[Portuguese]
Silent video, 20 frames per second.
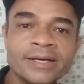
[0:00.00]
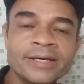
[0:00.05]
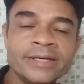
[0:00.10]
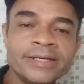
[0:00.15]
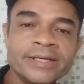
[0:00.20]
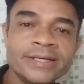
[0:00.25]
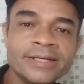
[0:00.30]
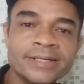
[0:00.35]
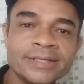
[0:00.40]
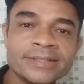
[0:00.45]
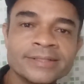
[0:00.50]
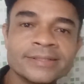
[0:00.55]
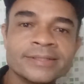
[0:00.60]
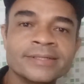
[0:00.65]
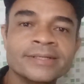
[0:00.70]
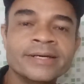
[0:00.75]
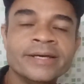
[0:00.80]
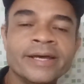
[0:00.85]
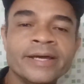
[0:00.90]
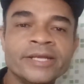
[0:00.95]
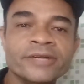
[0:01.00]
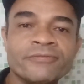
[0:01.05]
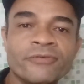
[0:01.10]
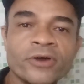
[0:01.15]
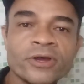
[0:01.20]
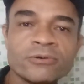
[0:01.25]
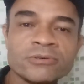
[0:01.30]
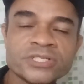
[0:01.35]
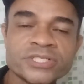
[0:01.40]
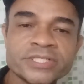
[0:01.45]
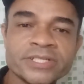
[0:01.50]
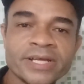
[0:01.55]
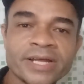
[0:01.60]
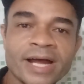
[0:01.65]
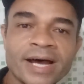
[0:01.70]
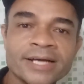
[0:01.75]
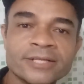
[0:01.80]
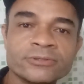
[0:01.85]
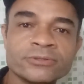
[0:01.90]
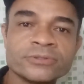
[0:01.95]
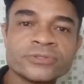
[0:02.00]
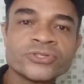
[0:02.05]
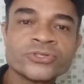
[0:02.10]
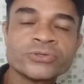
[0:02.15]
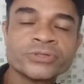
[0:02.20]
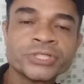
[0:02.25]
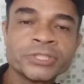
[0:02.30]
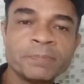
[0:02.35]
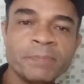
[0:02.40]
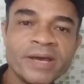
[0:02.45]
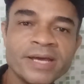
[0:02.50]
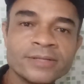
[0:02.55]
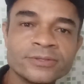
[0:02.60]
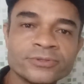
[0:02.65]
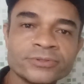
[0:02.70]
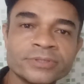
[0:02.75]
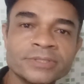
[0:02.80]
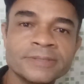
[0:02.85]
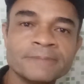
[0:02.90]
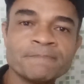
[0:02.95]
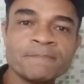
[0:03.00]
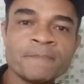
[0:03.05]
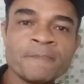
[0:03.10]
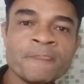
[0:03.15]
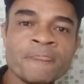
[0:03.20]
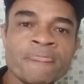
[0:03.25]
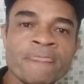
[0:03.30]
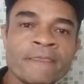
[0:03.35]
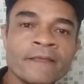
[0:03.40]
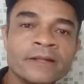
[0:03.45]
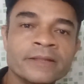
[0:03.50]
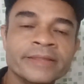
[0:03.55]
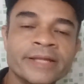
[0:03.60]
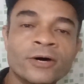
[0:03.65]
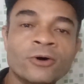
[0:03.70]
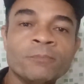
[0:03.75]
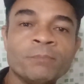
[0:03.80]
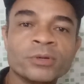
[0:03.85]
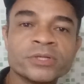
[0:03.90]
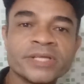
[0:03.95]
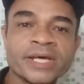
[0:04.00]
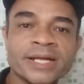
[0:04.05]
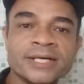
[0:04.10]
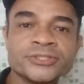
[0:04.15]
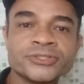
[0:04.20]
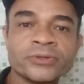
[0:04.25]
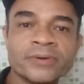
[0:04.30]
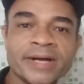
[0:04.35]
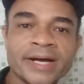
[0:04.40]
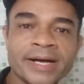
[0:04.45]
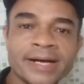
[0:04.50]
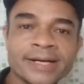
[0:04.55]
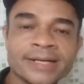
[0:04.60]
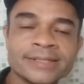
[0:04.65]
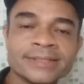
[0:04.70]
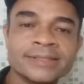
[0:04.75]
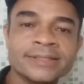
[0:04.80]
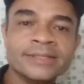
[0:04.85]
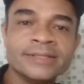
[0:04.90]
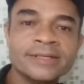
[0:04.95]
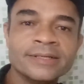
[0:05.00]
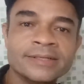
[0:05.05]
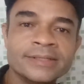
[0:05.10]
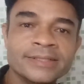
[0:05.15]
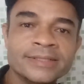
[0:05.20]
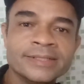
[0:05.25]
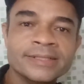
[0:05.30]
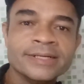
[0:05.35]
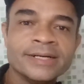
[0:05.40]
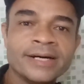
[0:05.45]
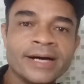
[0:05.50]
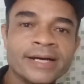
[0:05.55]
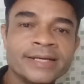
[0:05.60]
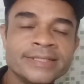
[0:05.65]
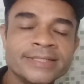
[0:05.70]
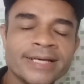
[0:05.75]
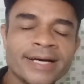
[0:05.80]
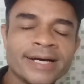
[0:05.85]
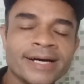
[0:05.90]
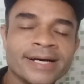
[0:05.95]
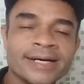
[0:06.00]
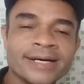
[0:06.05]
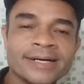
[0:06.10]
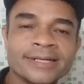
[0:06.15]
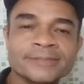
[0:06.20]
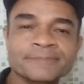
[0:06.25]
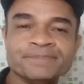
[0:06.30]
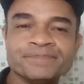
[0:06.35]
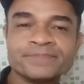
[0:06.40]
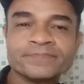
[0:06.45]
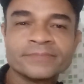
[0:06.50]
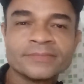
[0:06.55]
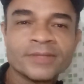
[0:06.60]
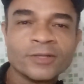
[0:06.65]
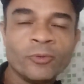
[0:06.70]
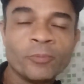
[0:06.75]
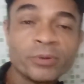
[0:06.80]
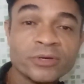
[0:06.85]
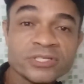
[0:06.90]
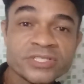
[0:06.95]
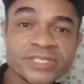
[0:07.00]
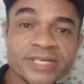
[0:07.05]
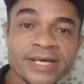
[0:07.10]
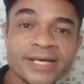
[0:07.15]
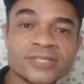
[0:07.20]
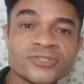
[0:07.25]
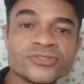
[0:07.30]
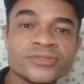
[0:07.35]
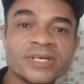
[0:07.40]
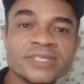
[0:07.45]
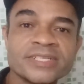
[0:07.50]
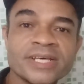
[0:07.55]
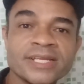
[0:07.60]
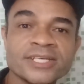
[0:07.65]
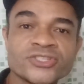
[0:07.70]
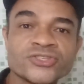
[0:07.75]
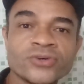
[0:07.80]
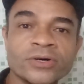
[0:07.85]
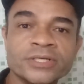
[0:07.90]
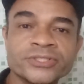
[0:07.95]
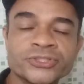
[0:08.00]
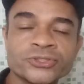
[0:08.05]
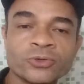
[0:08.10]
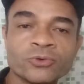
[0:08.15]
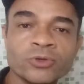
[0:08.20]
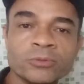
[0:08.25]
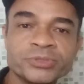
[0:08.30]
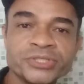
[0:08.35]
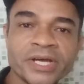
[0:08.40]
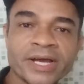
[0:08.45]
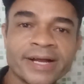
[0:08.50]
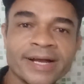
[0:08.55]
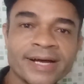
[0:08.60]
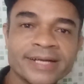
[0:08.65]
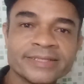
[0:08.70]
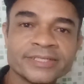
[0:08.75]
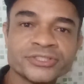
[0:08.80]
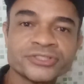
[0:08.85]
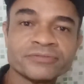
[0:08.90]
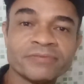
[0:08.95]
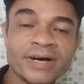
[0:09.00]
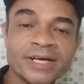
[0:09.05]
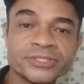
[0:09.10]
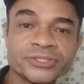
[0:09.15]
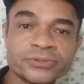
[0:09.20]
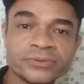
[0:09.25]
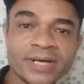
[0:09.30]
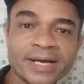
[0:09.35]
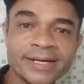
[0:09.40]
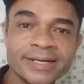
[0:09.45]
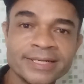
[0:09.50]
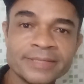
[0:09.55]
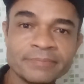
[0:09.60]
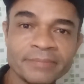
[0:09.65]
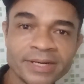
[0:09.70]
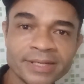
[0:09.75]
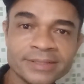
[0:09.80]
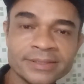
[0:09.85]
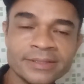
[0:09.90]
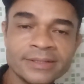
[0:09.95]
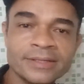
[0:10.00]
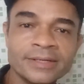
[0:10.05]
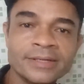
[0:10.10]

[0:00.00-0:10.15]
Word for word: e ele foi considerado suspeito, não poderá julgar aí a, o processo das eleições do Clube de Regatas Vasco da Gama.